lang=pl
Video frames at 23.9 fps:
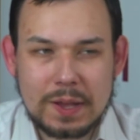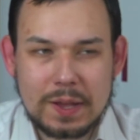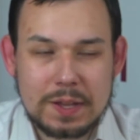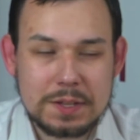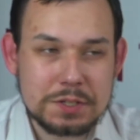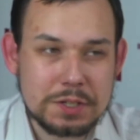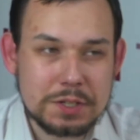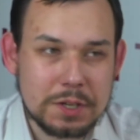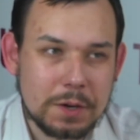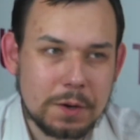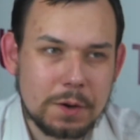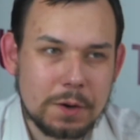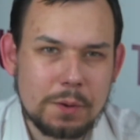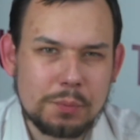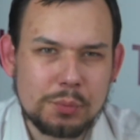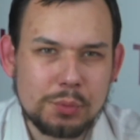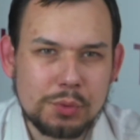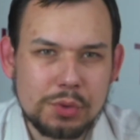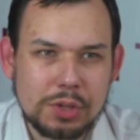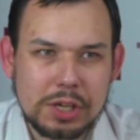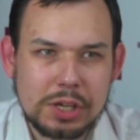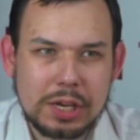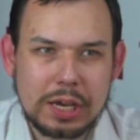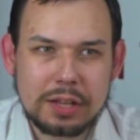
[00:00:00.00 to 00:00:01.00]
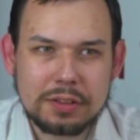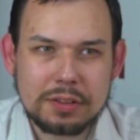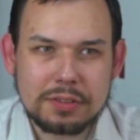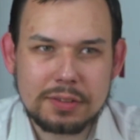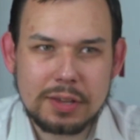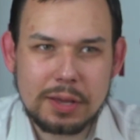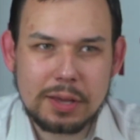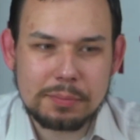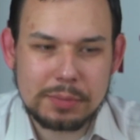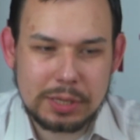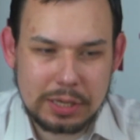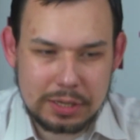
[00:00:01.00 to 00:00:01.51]
razie
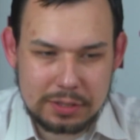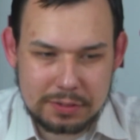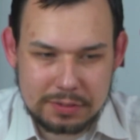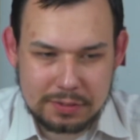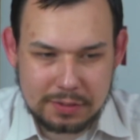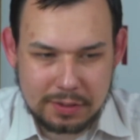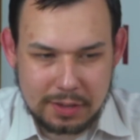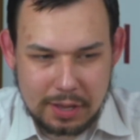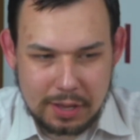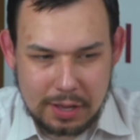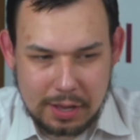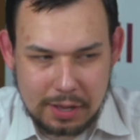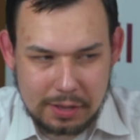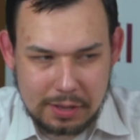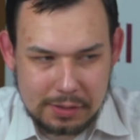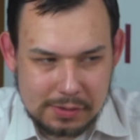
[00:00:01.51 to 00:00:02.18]
komunikacja miejska,